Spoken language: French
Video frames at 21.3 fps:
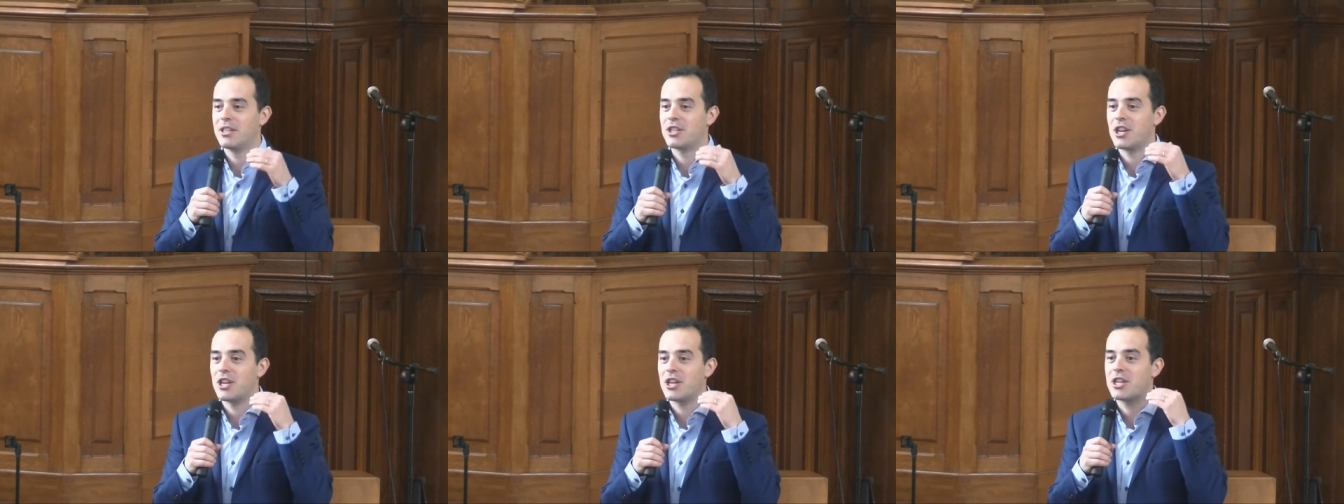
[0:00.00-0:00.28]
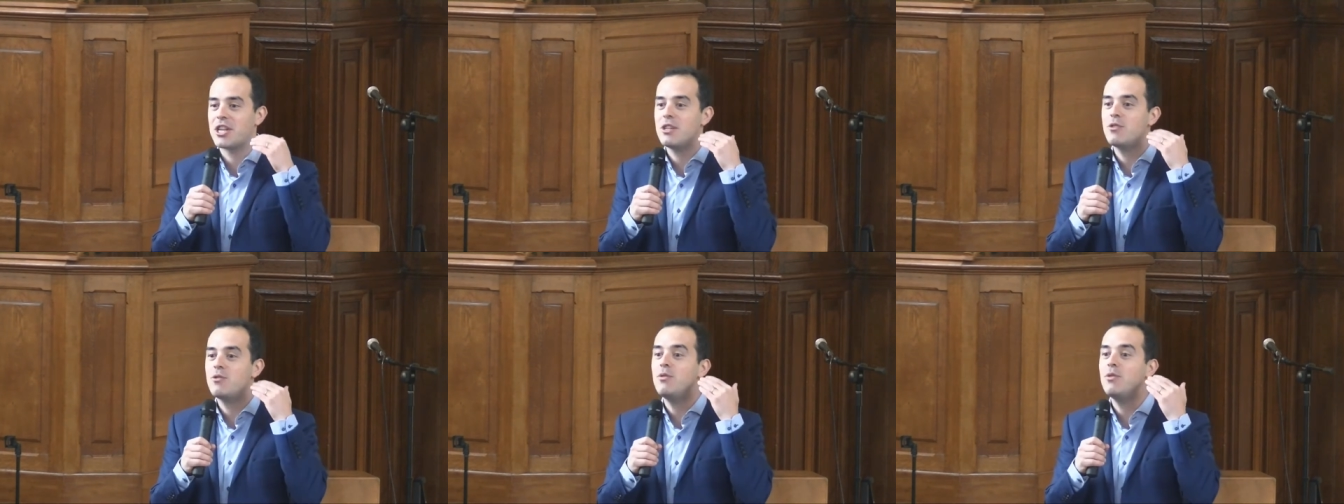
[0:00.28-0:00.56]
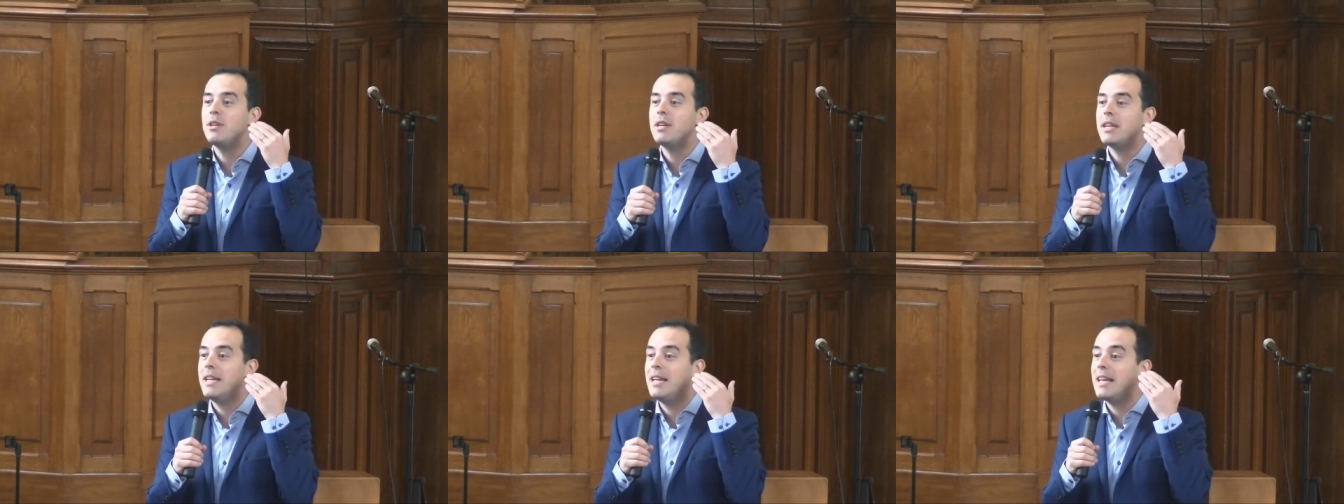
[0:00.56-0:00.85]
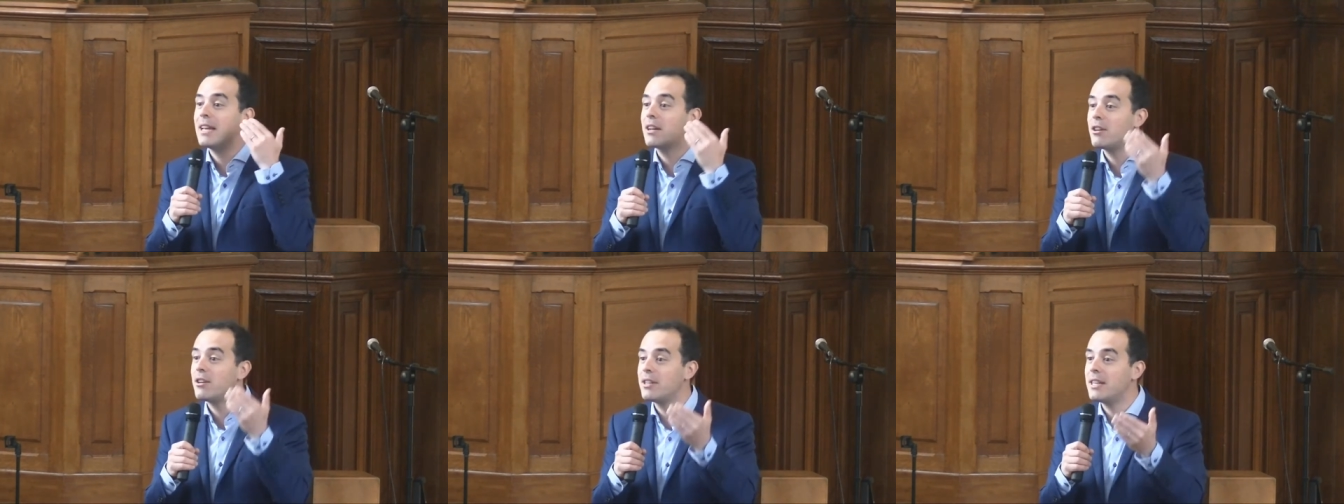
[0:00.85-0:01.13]
Jésus,
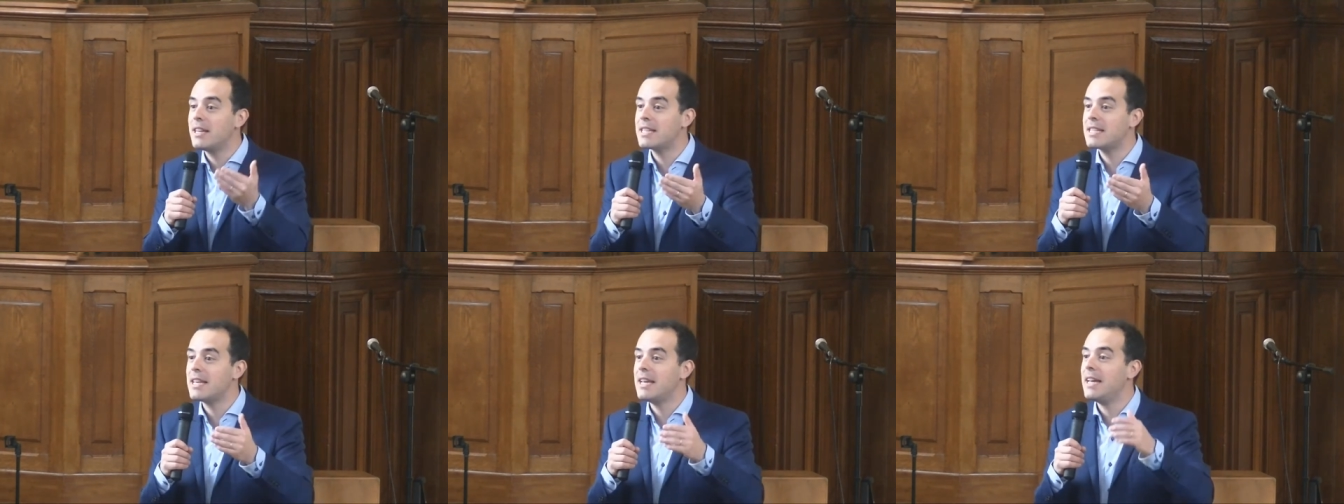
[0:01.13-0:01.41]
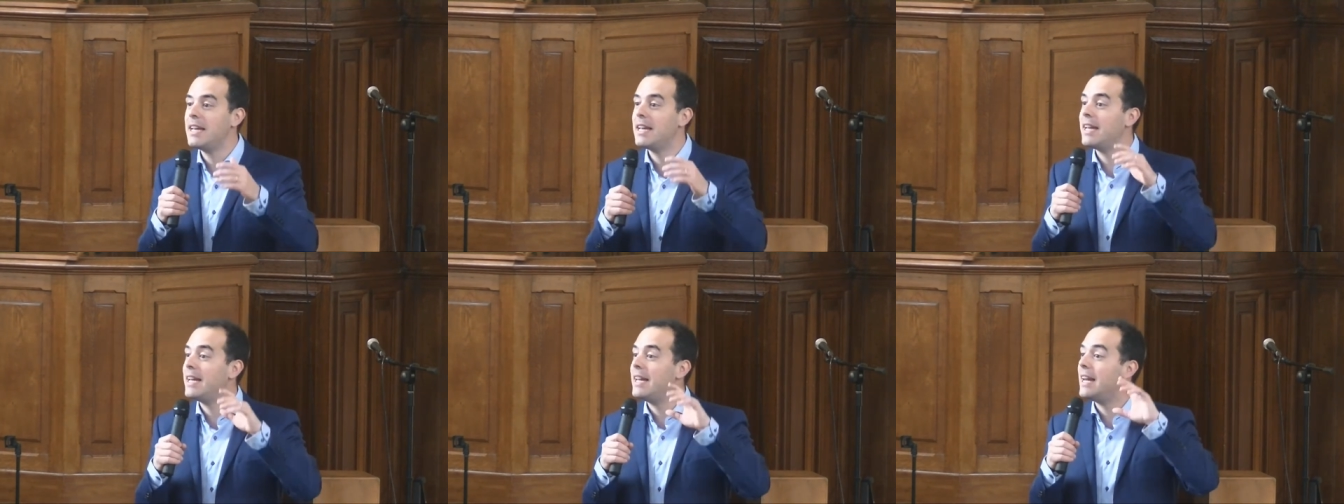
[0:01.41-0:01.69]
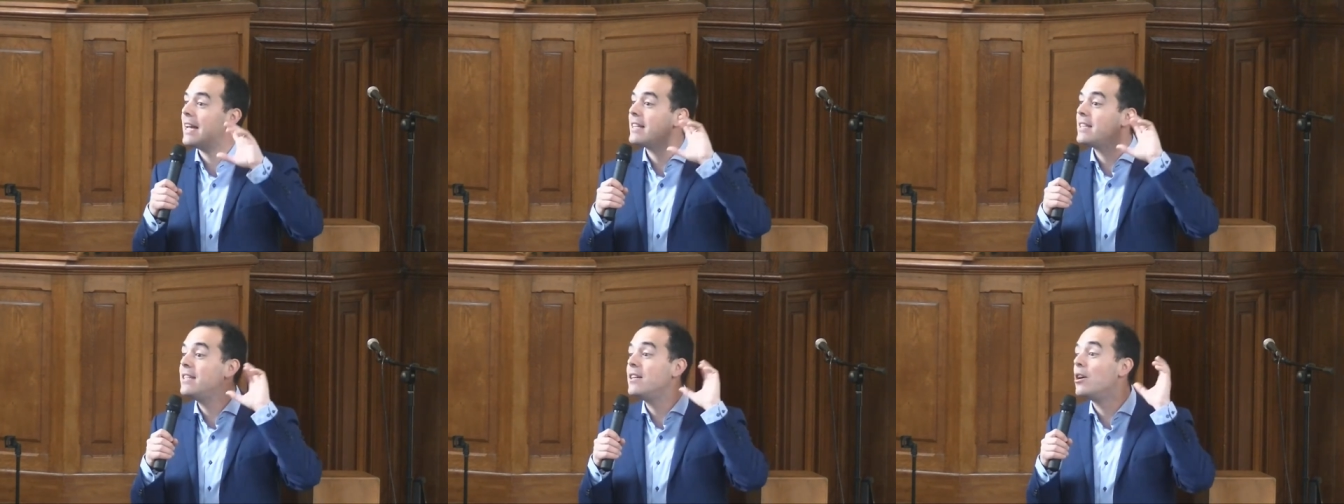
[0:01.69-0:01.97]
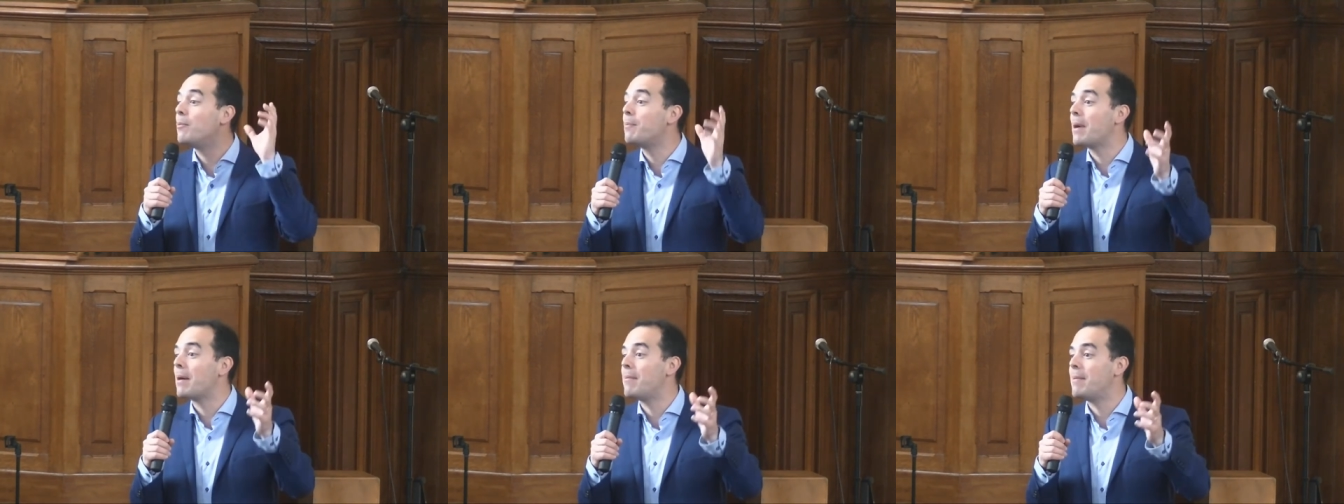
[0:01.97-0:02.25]
il les connaissait et il a
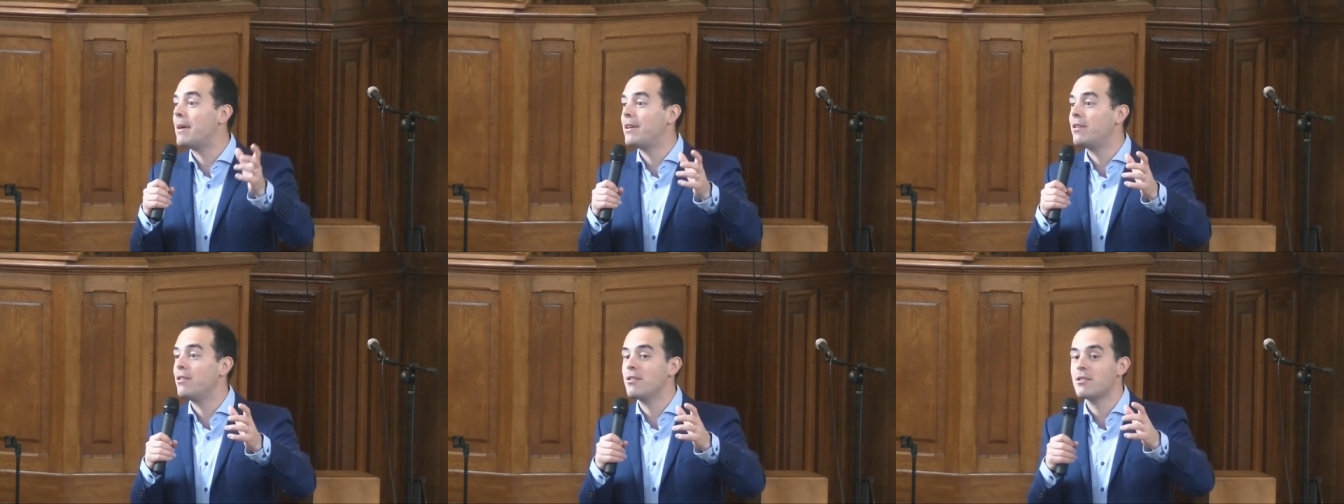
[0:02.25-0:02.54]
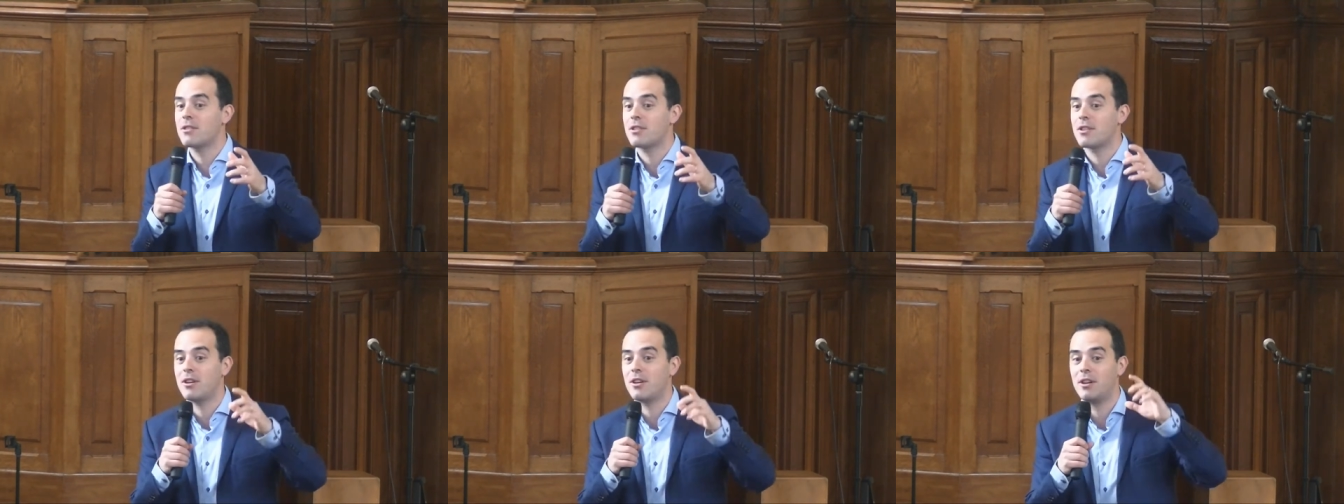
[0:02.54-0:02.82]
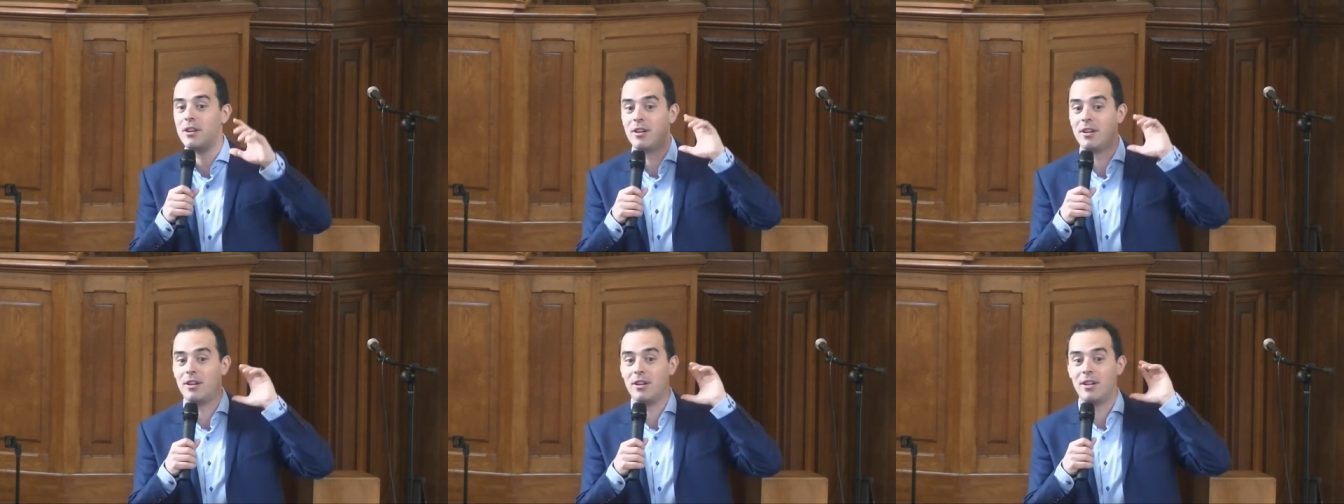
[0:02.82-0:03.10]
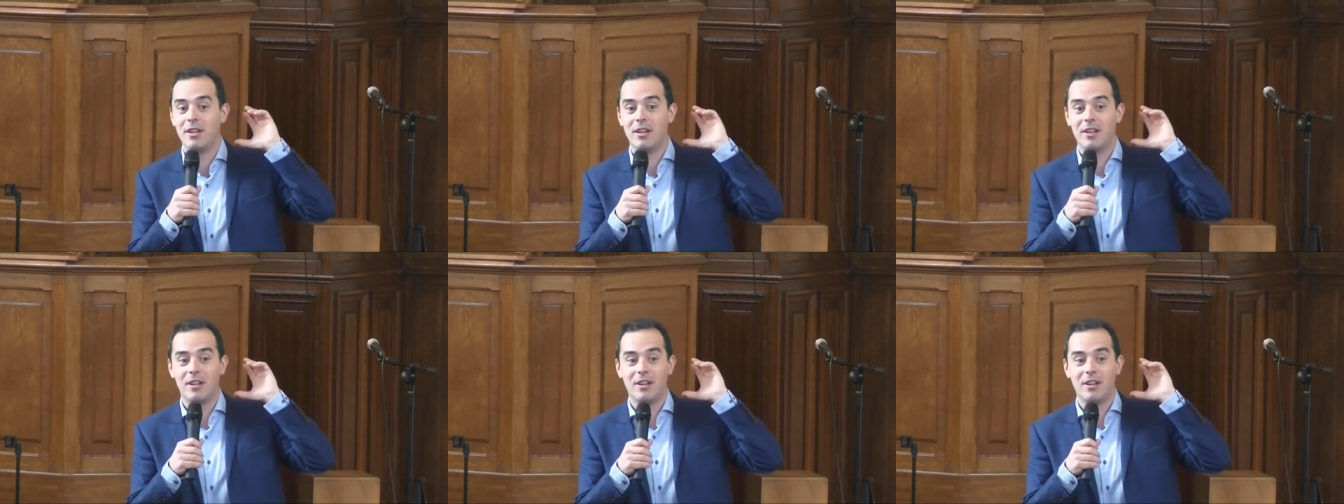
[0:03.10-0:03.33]
dit en permanence, euh,